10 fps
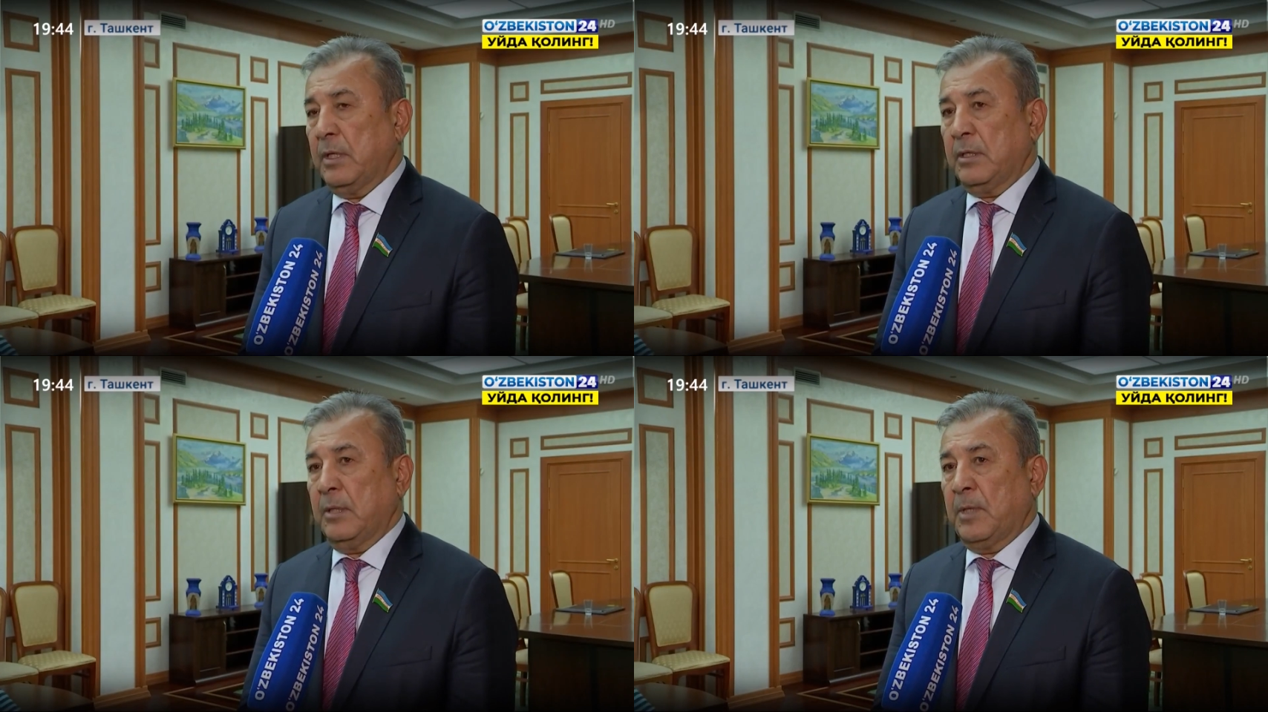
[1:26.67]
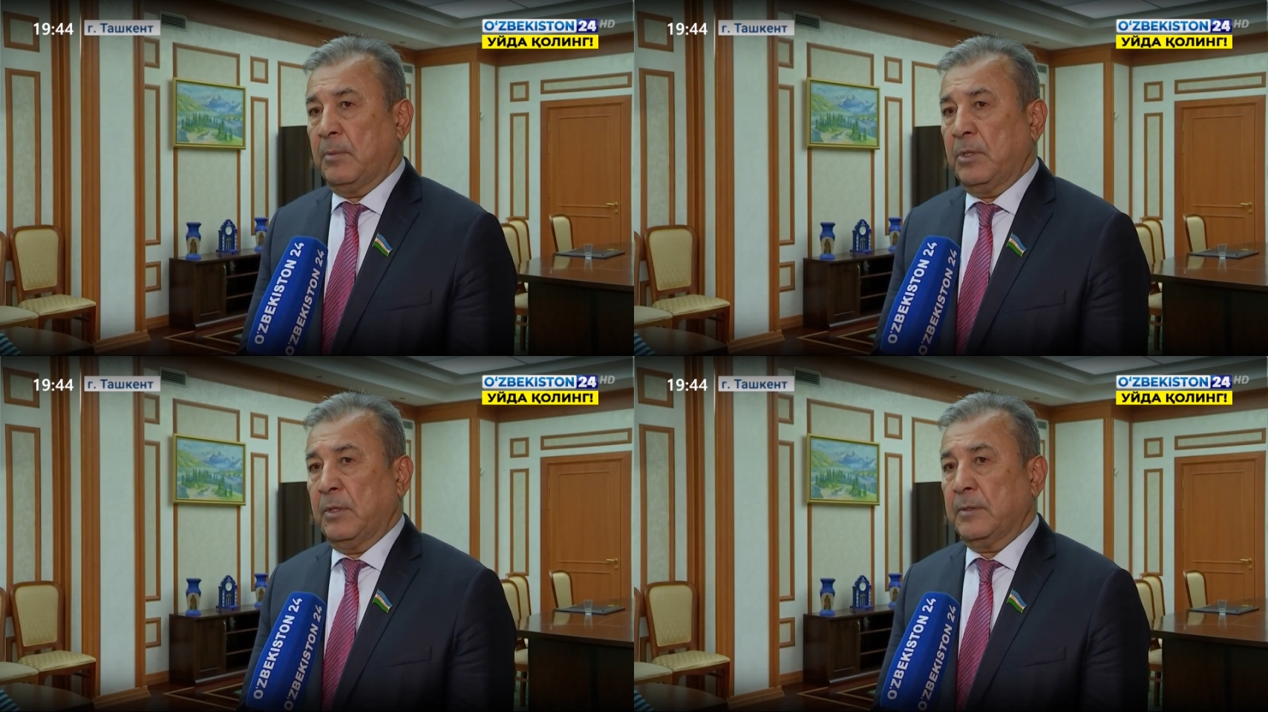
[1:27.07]
для
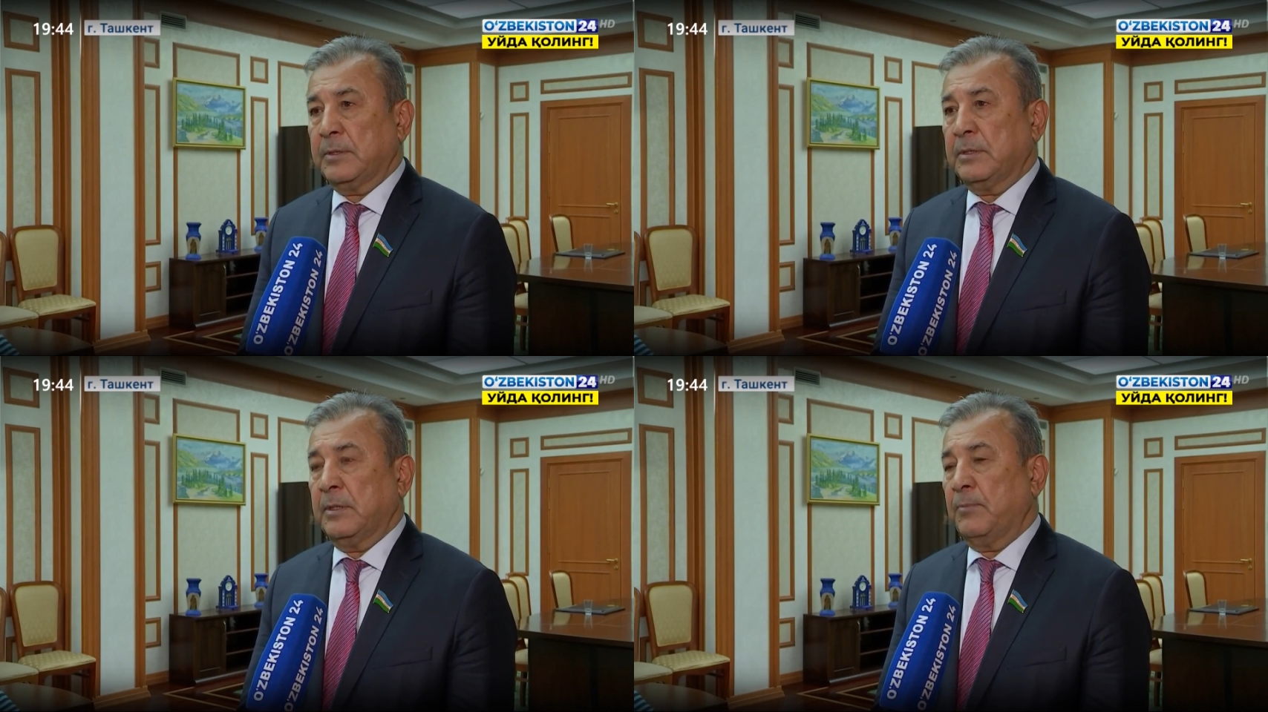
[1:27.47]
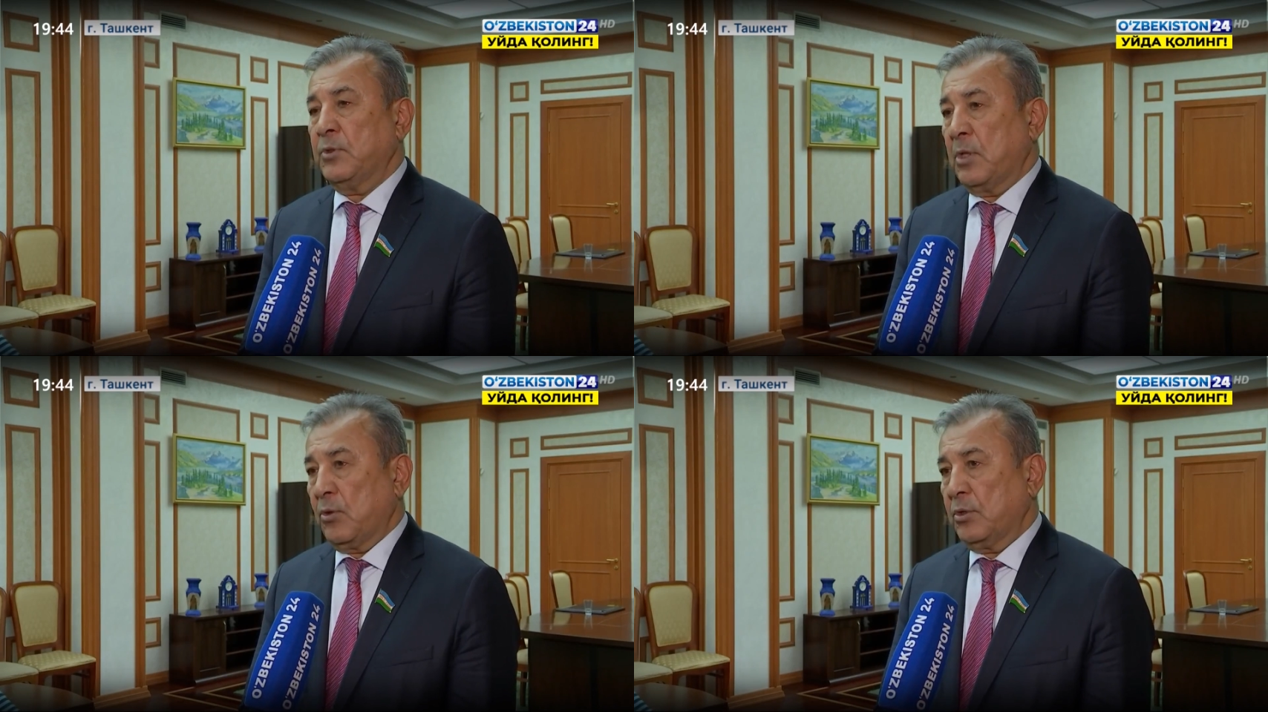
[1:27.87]
борьбы с
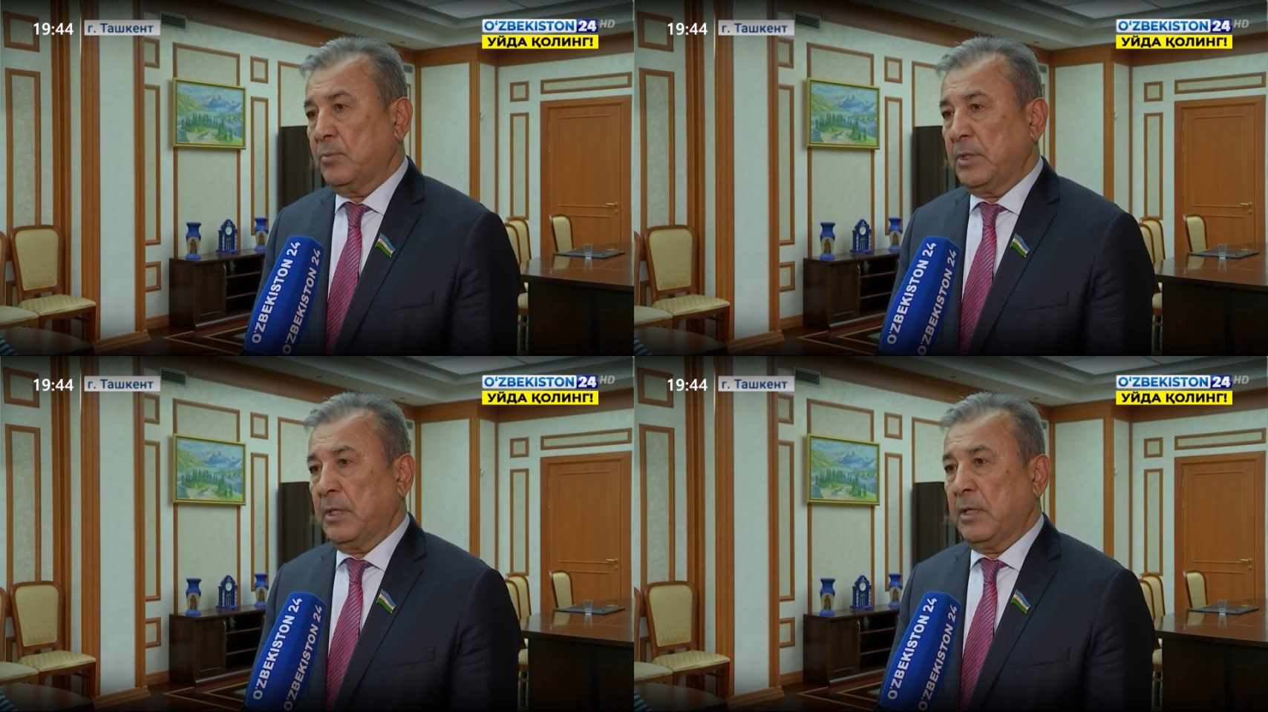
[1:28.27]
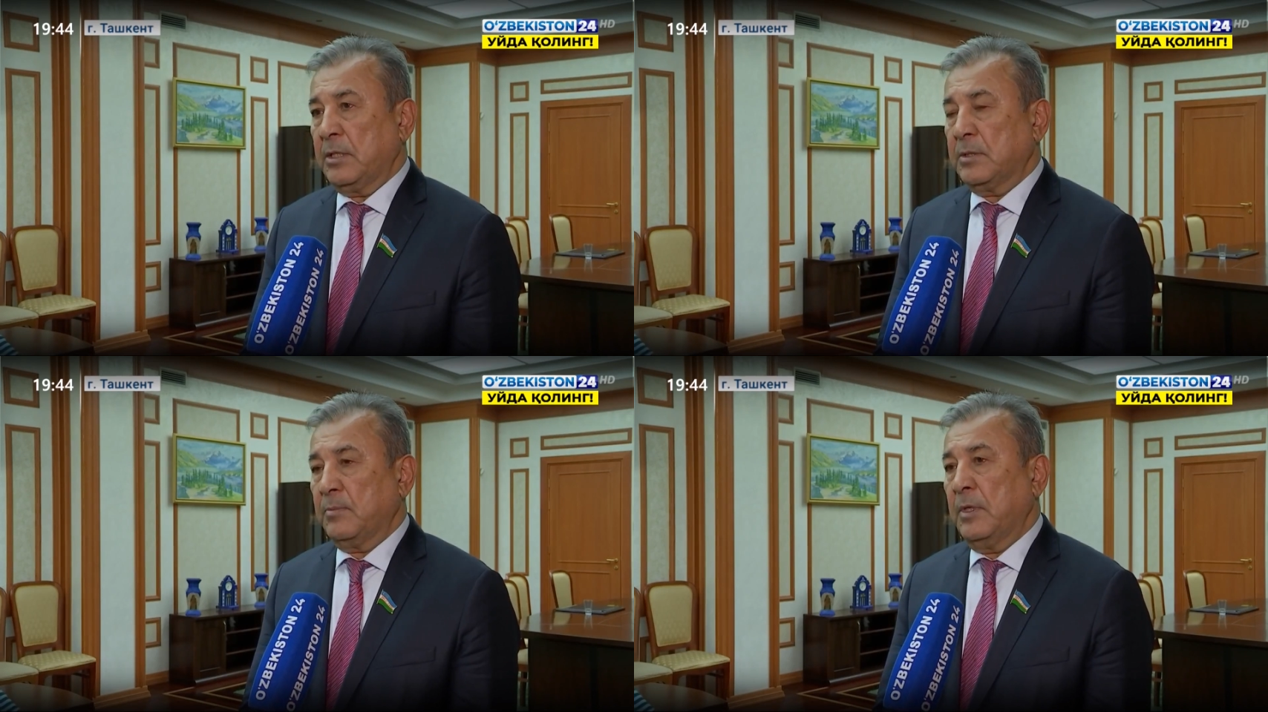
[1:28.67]
международным
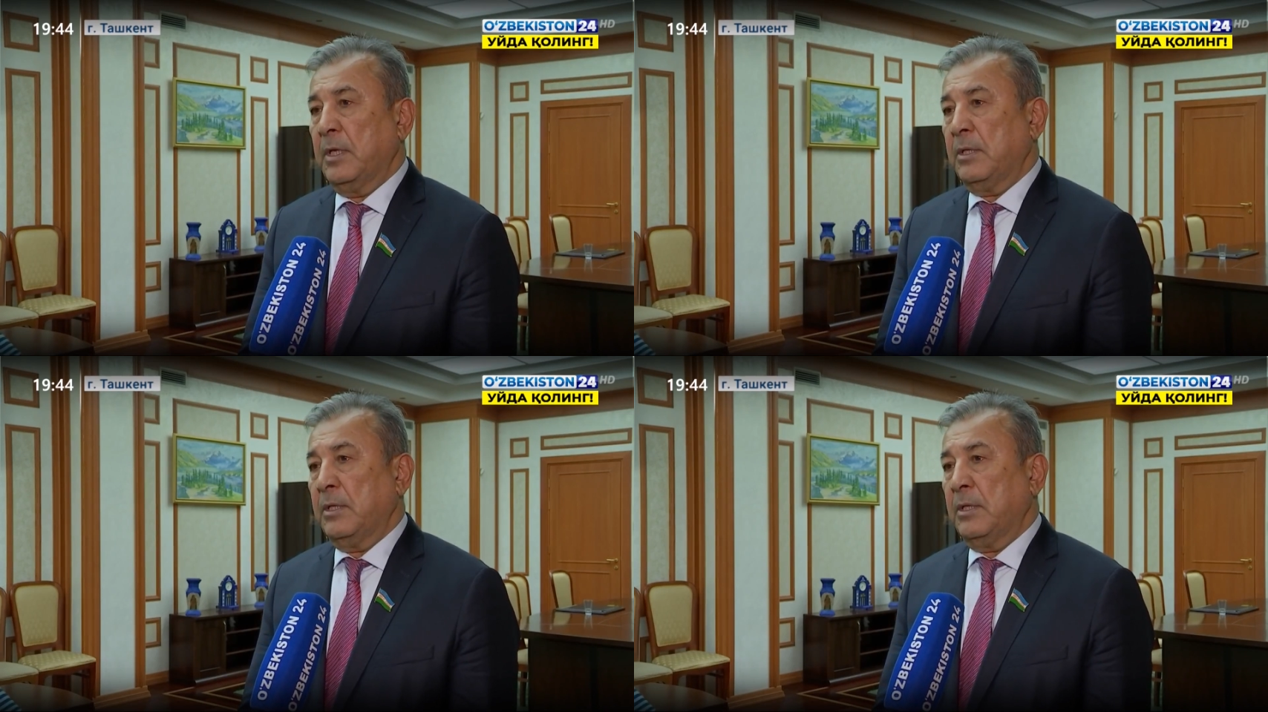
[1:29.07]
терроризмом,